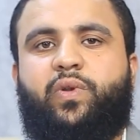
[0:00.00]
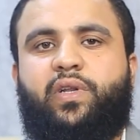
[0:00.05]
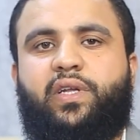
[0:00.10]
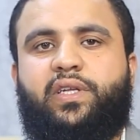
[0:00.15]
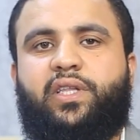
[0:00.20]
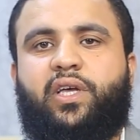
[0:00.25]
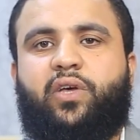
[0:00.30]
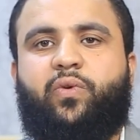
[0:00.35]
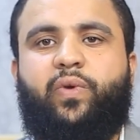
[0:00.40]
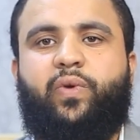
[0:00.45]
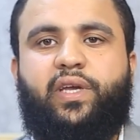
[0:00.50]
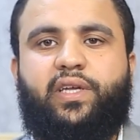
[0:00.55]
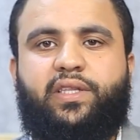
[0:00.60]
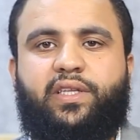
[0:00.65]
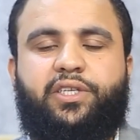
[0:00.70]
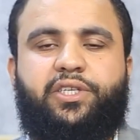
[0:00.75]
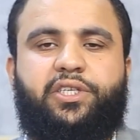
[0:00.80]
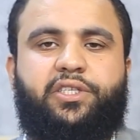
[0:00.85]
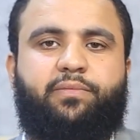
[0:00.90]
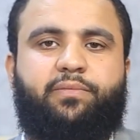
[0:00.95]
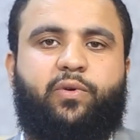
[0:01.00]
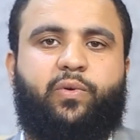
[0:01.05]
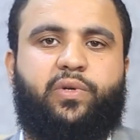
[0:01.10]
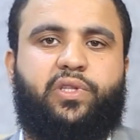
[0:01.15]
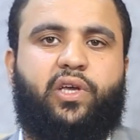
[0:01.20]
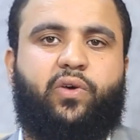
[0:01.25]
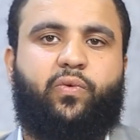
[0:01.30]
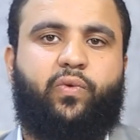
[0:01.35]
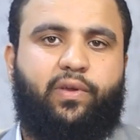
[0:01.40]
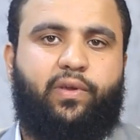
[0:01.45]
لتقوية الجسم
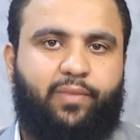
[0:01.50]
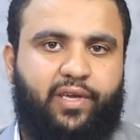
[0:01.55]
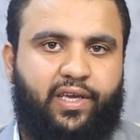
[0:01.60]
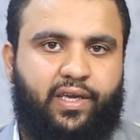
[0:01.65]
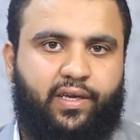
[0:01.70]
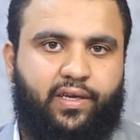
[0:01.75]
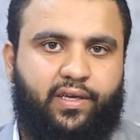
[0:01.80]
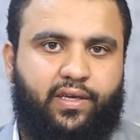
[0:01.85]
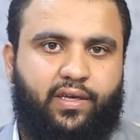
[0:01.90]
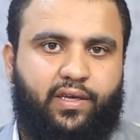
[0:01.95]
وتقويمه